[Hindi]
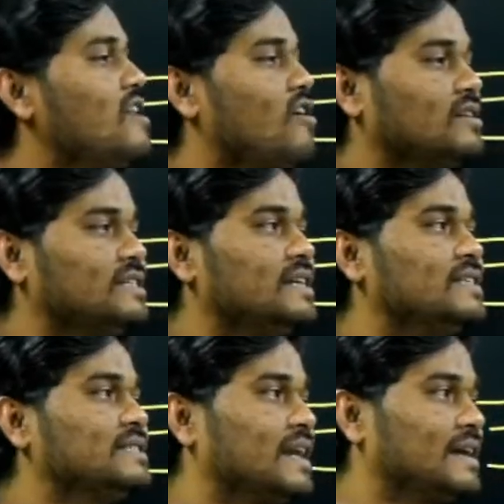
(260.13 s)
लॉजिक
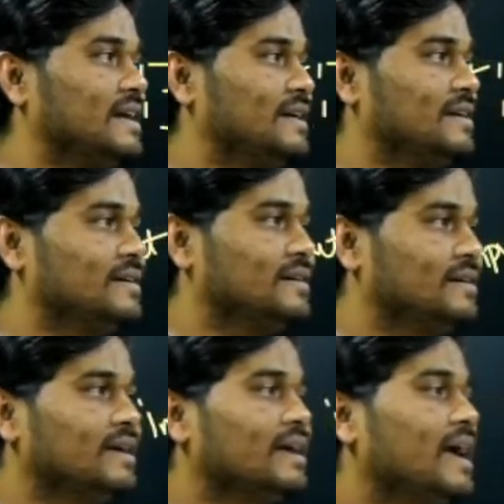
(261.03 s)
सर्किट
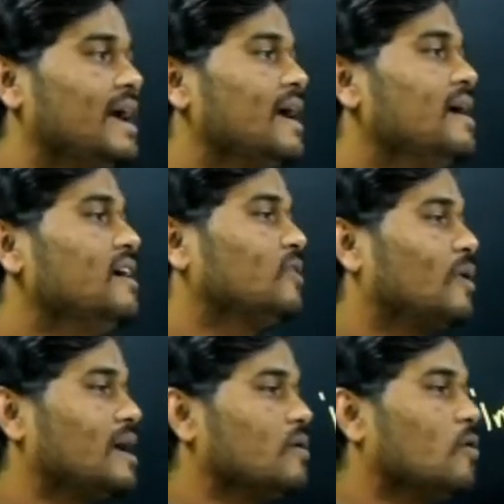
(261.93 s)
ठीक है तो
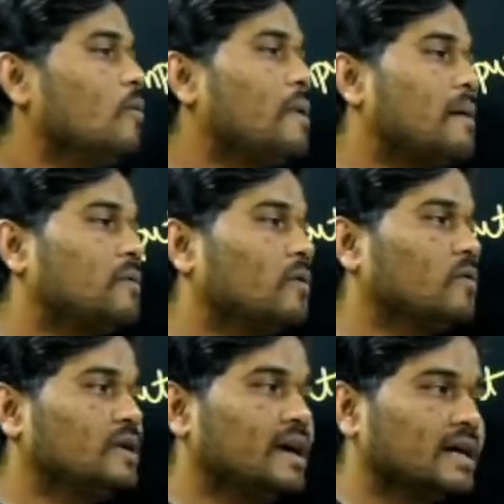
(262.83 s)
आई होप आप लोग को
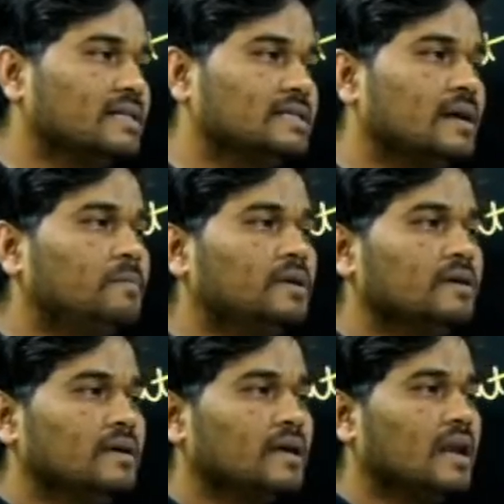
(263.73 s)
ये कंसेप्ट
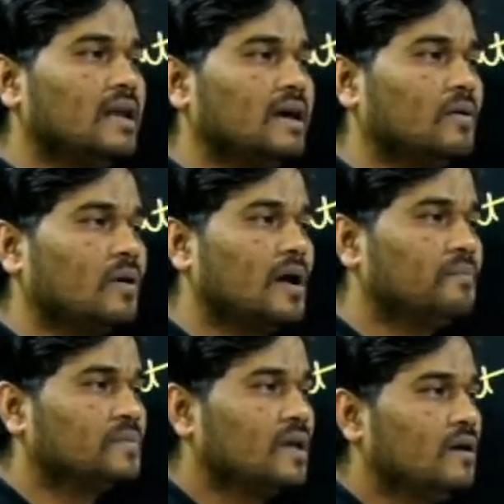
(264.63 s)
क्लियर होगा
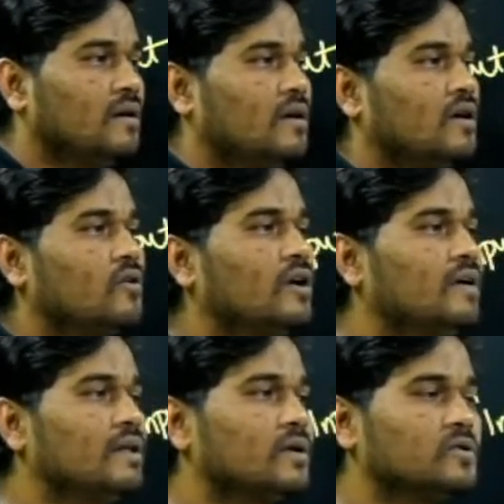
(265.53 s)
गुड
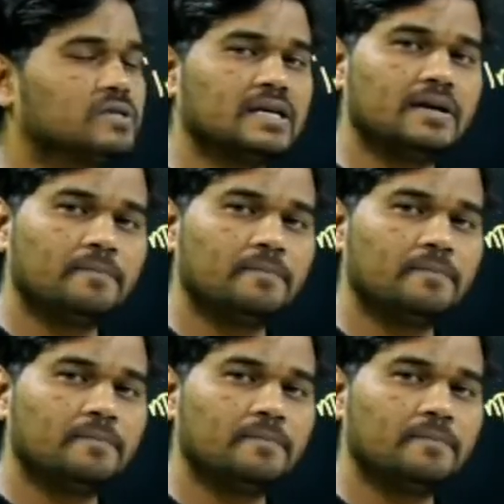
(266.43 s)
इवनिंग खुशी